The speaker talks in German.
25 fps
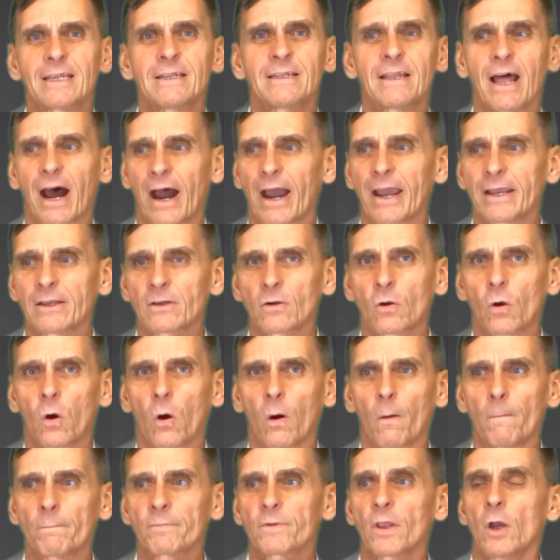
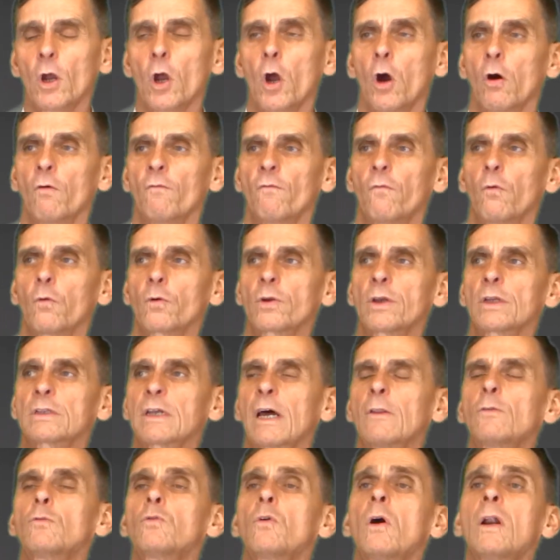hineinkommt, wo ihr
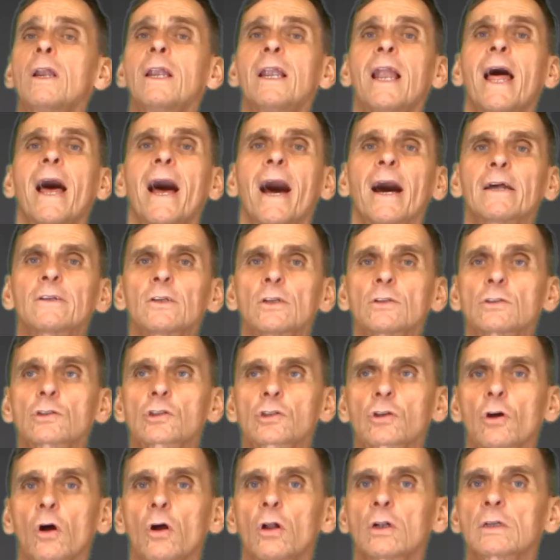dann nur lernen
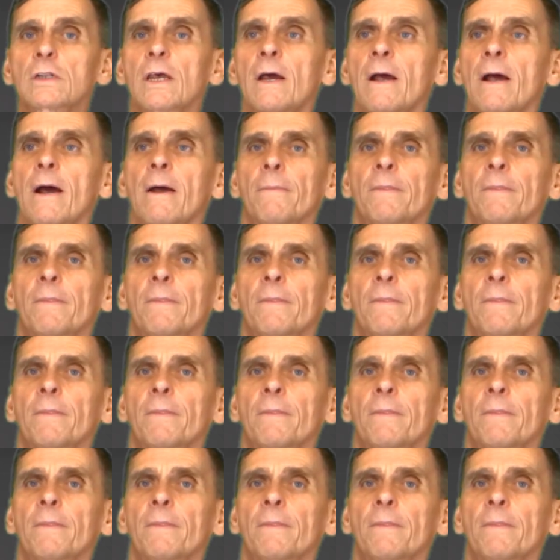sollt,